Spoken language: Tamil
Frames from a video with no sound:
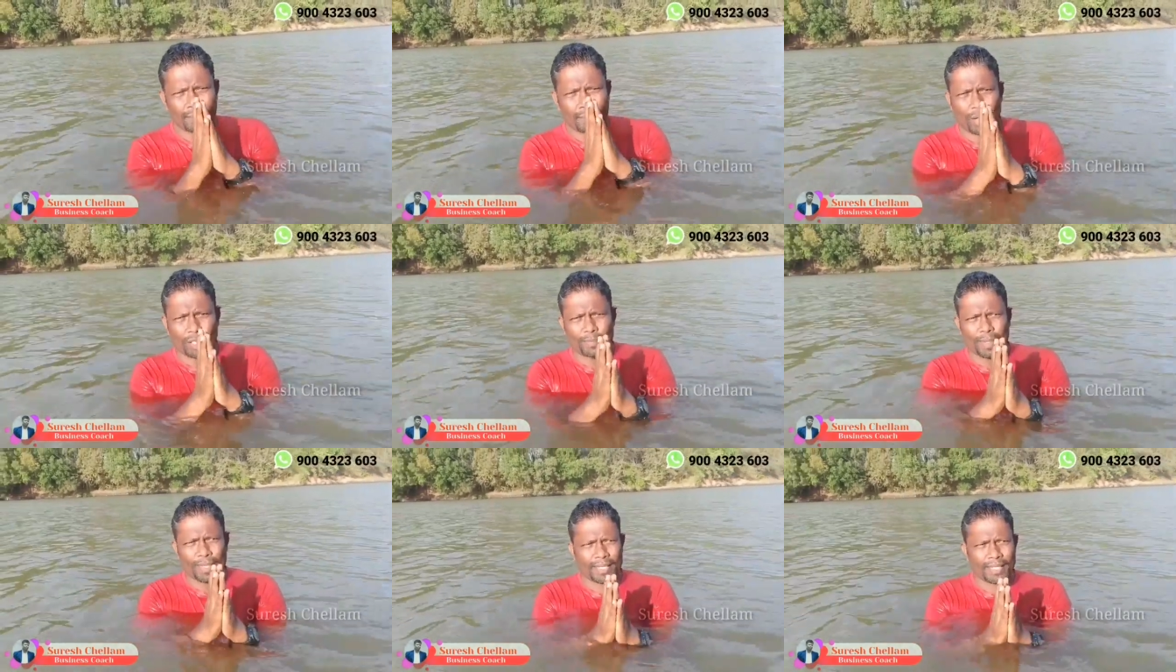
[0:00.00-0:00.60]

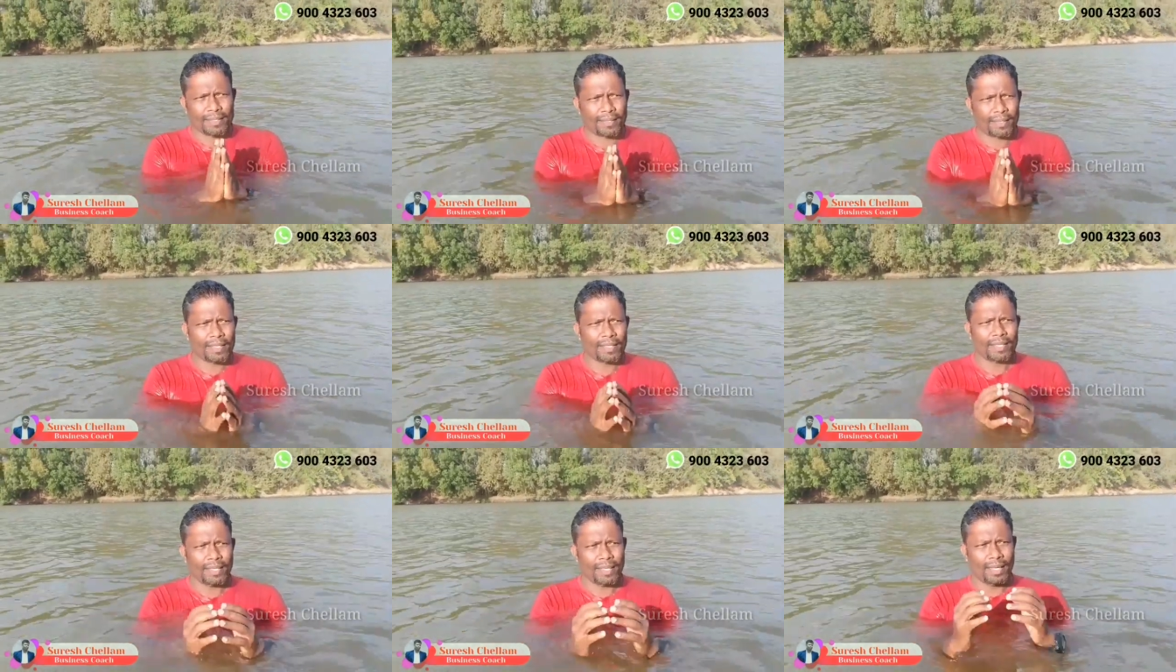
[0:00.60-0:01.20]
ப்ராஸ்பெக்டிங்
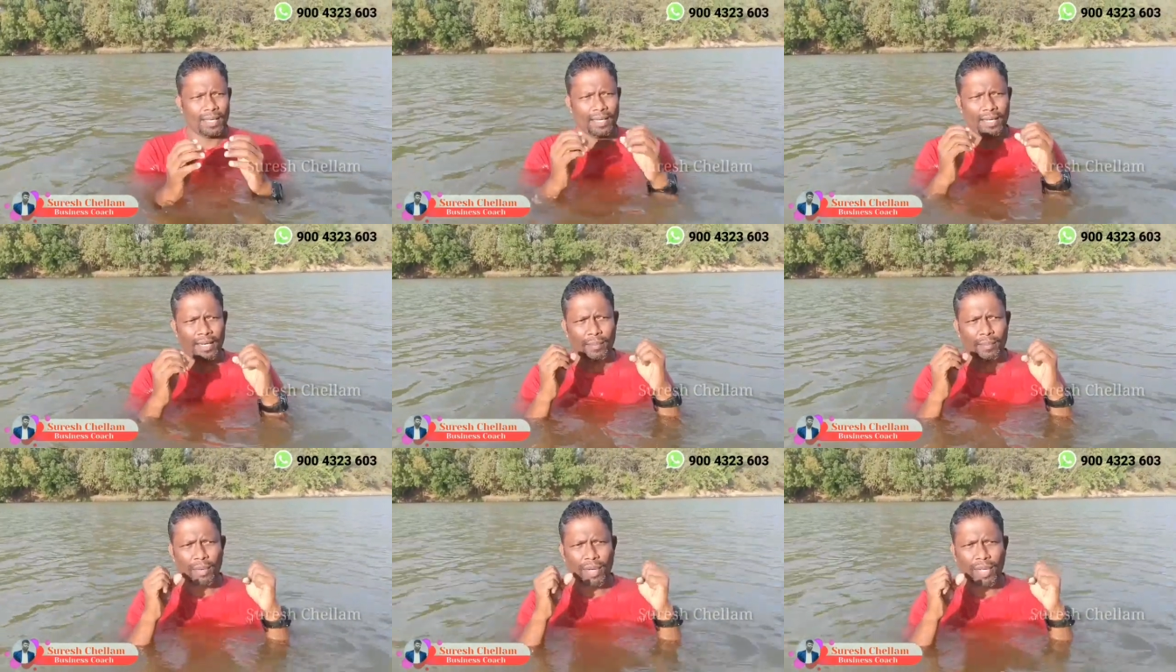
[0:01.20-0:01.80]
வந்து
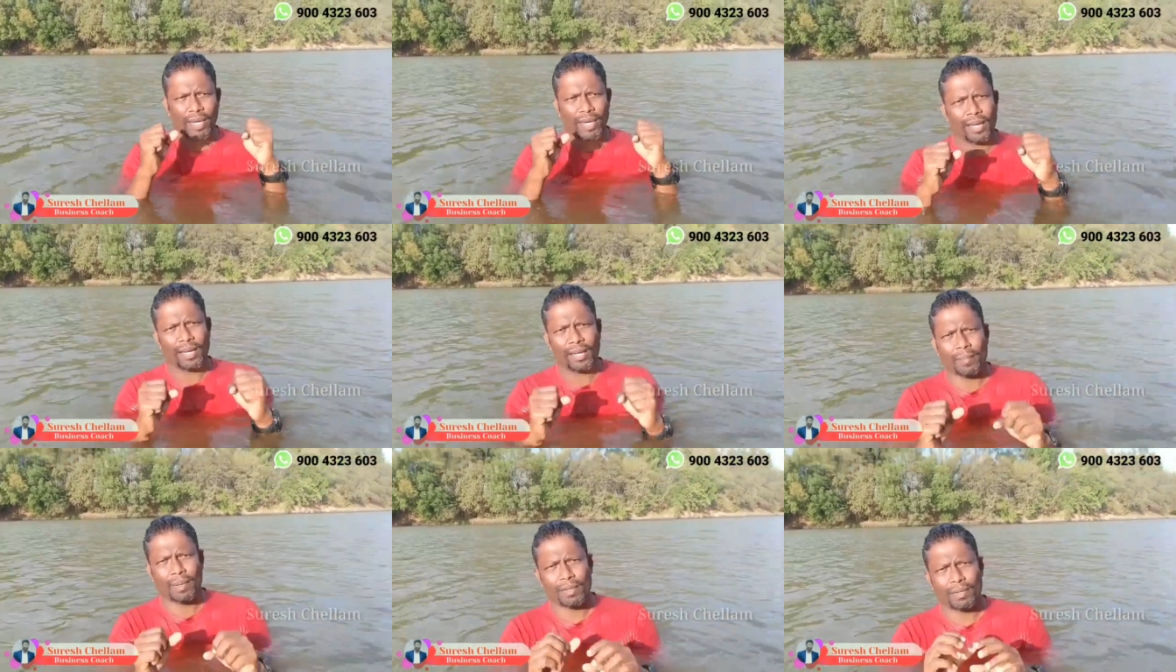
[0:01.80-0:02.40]
நம்மளோட
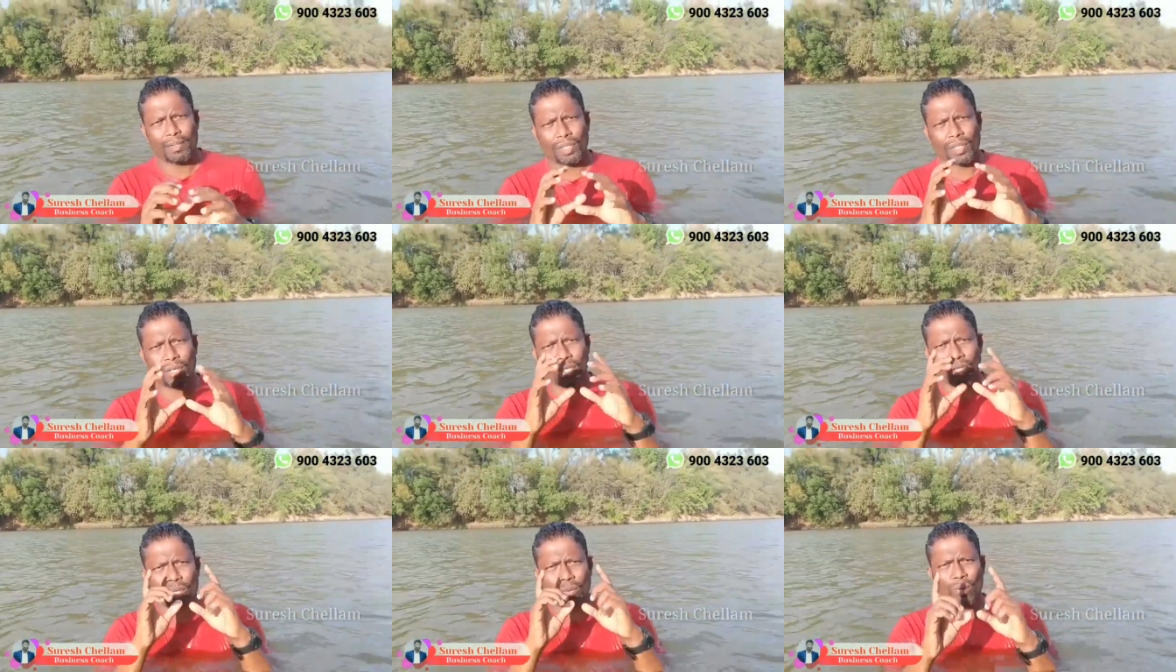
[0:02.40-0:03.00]
இன்றியமாத
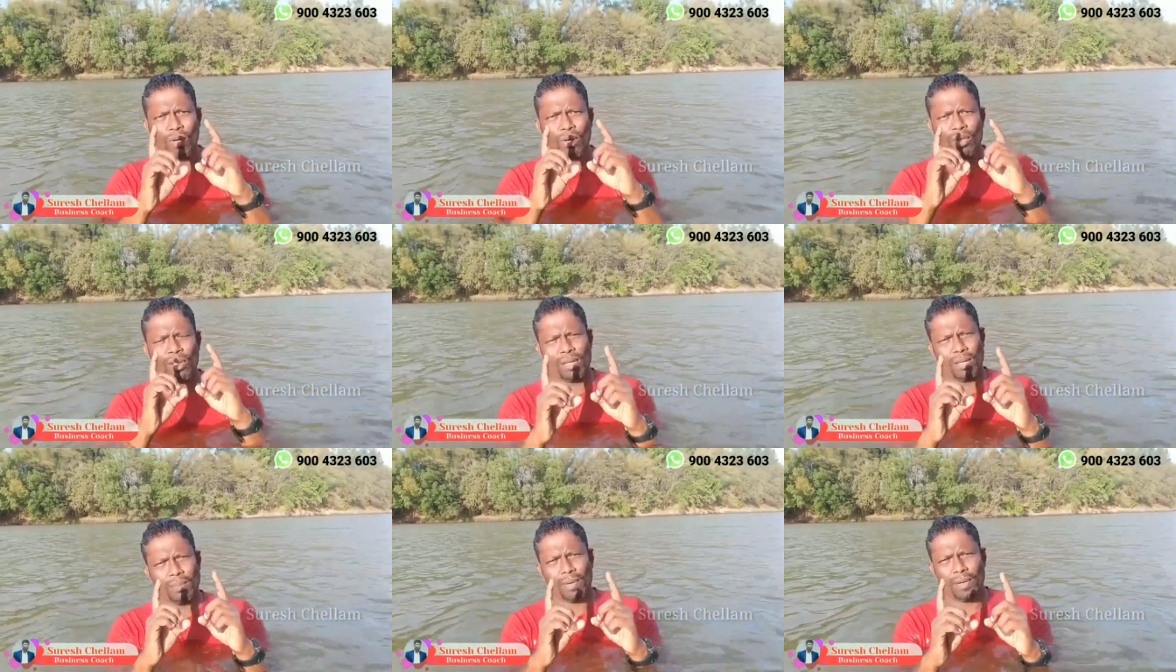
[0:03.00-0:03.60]
விஷயம் இந்த ஒன்று
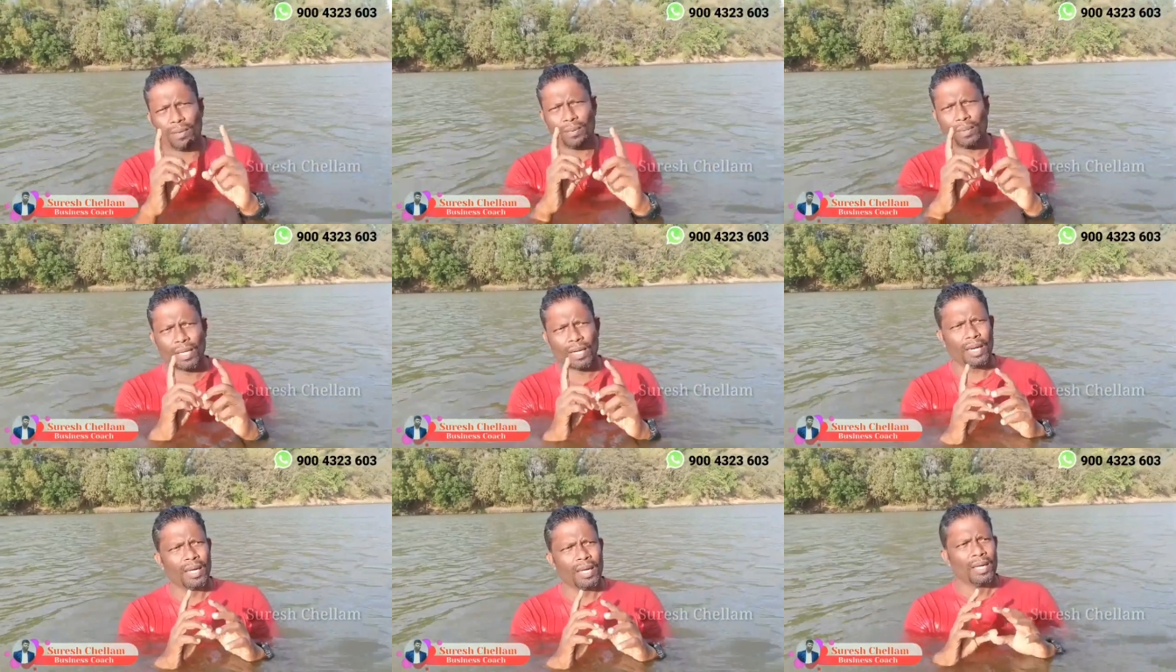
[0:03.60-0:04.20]
தான் நம்மளோட
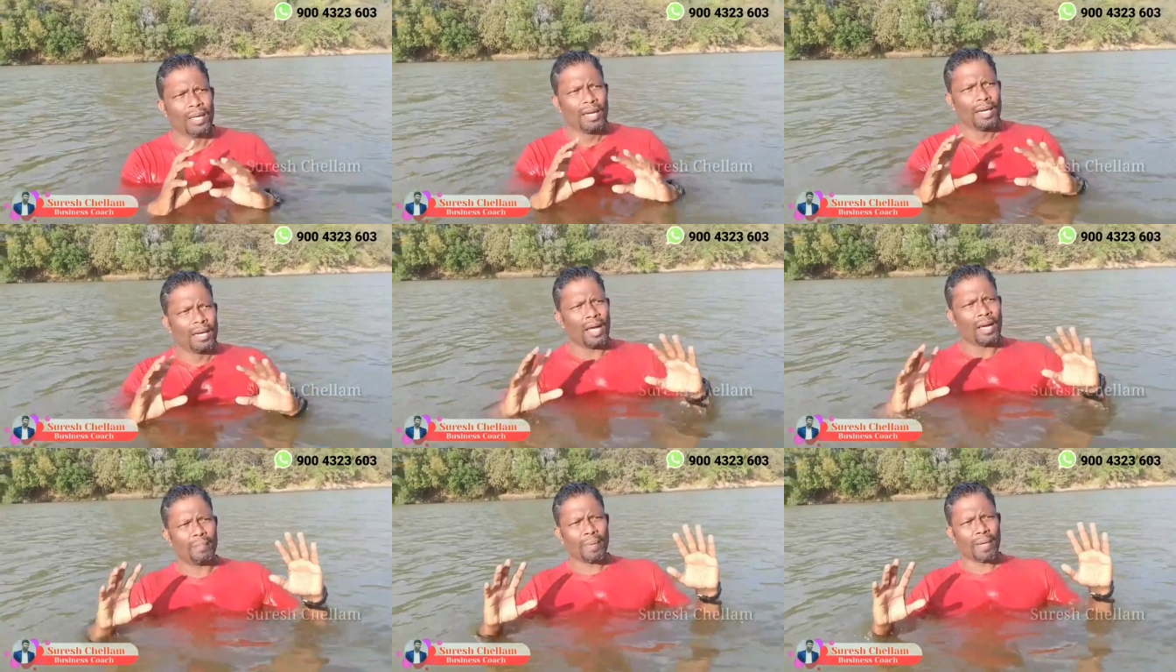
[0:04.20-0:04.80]
உயிர்
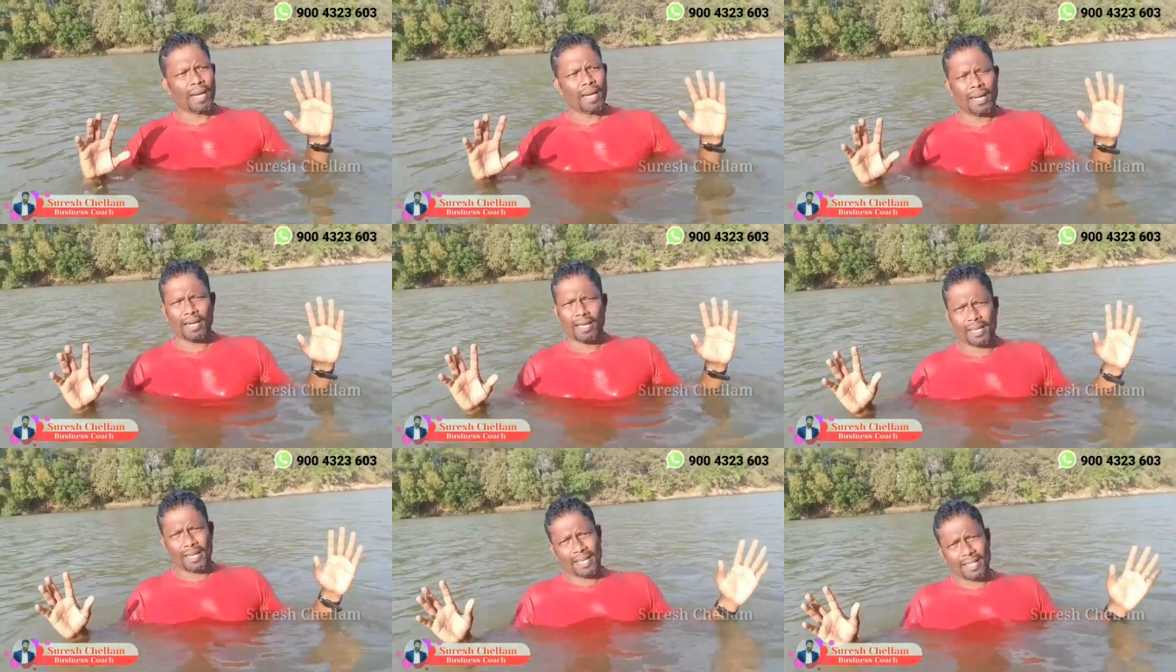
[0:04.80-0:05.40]
நான் பெரியால்
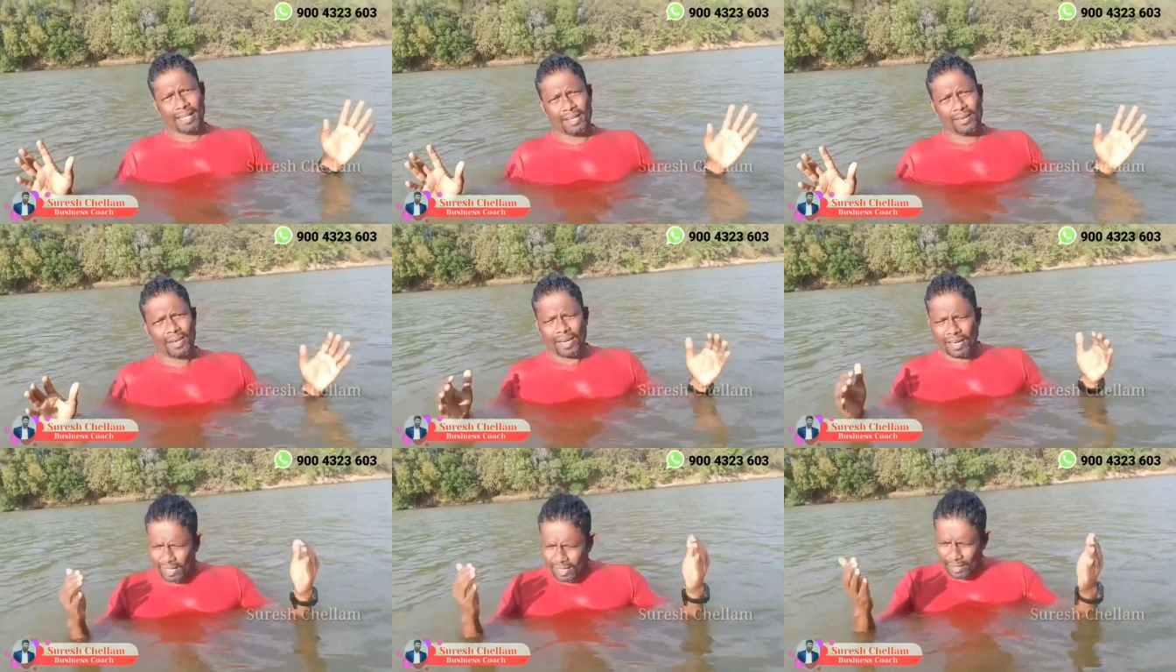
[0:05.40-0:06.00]
ஆகிட்டான் எனக்கு
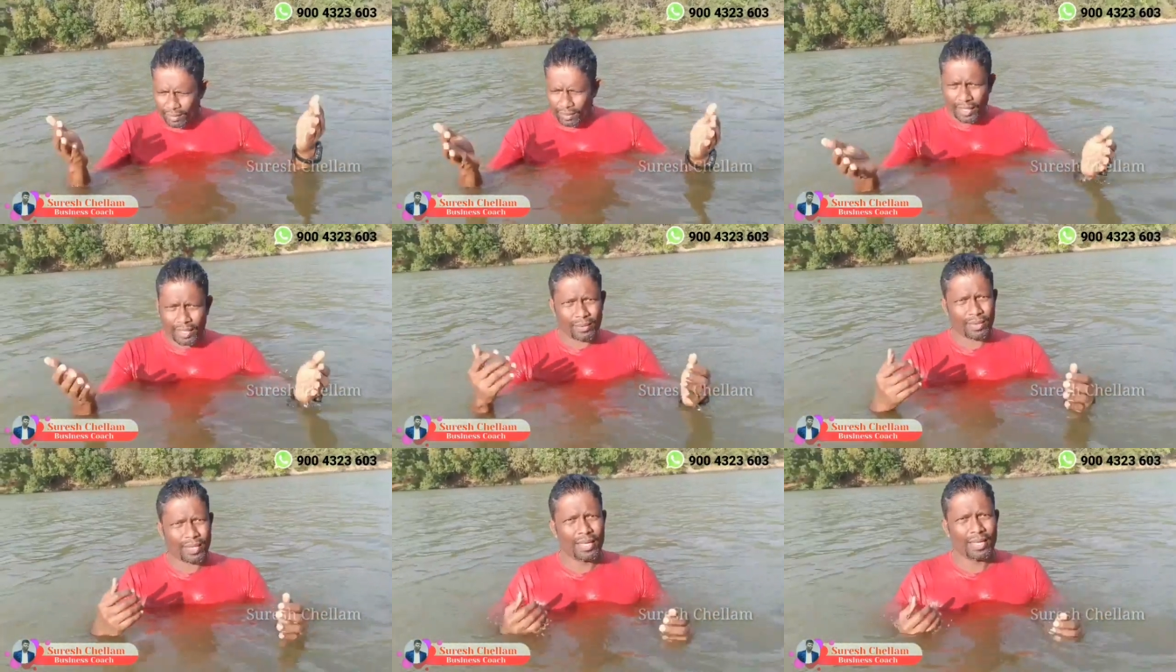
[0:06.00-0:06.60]
தேவையில்லைன்னா
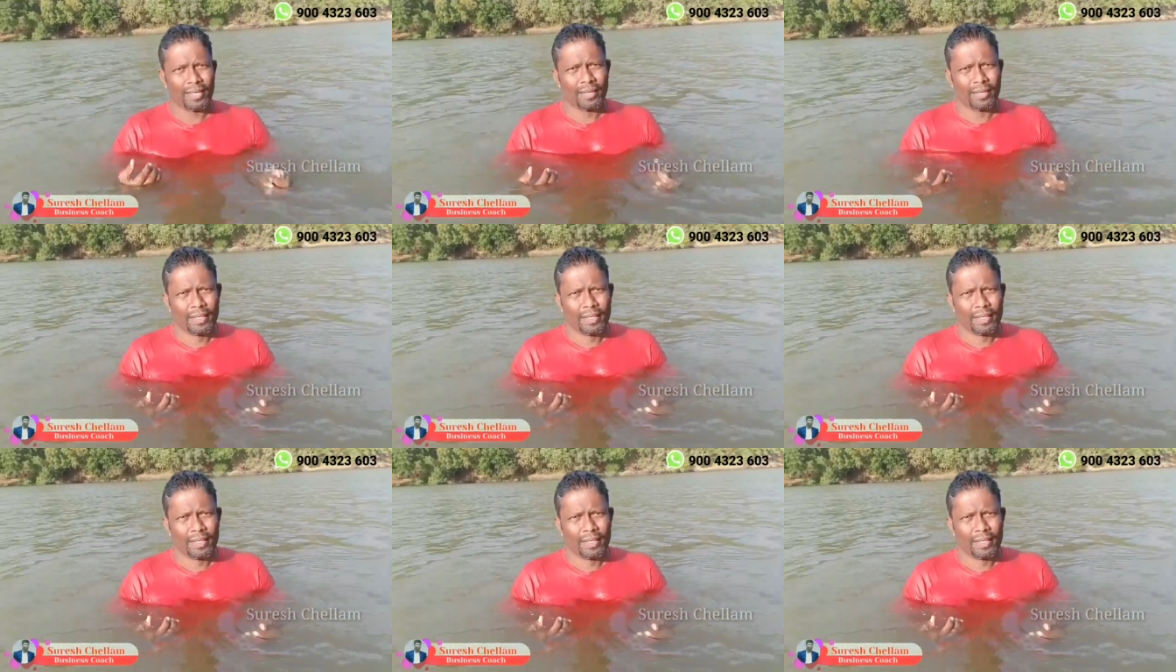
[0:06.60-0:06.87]
டவுன்லைன் கொடுங்க